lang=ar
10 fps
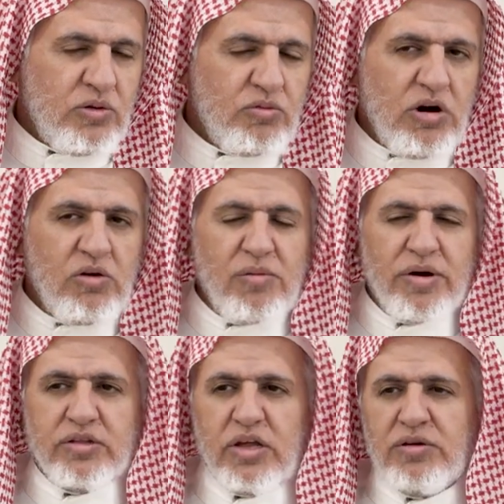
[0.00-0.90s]
وهو
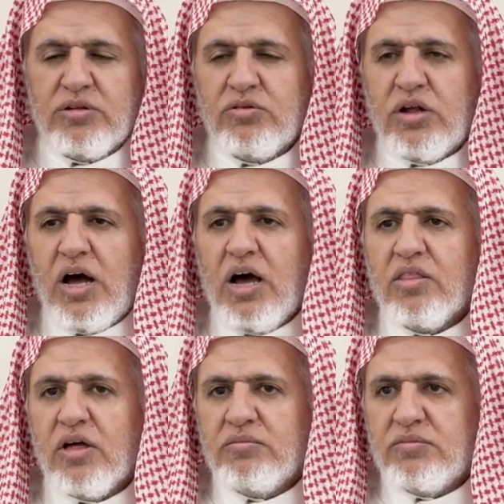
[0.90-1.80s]
مرتبة
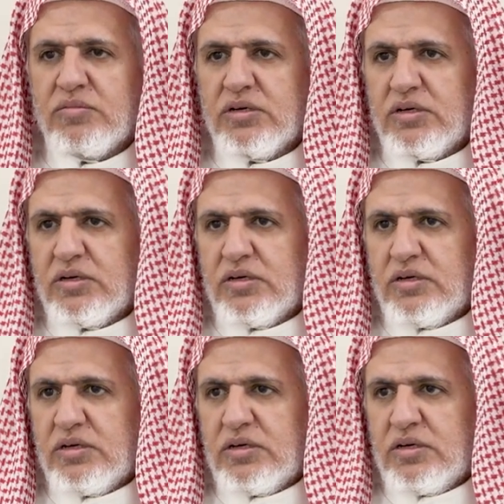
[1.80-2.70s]
أعظم
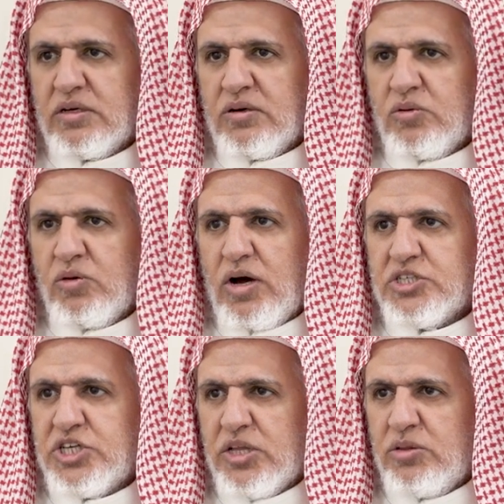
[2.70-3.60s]

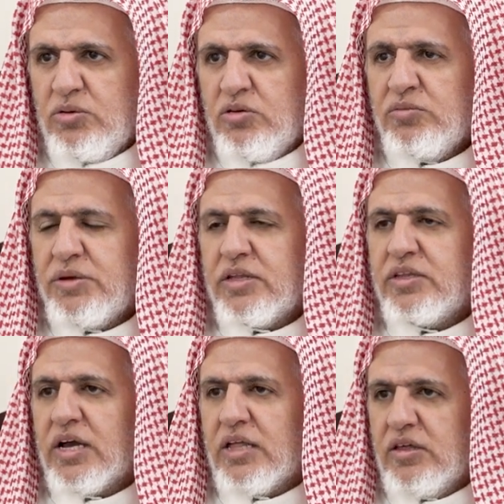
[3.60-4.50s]
واشد من
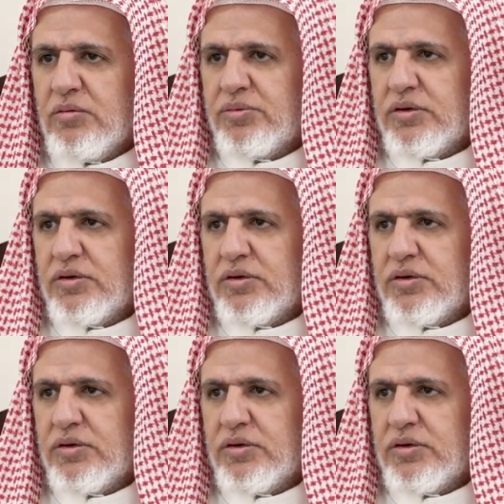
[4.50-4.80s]
التكذيب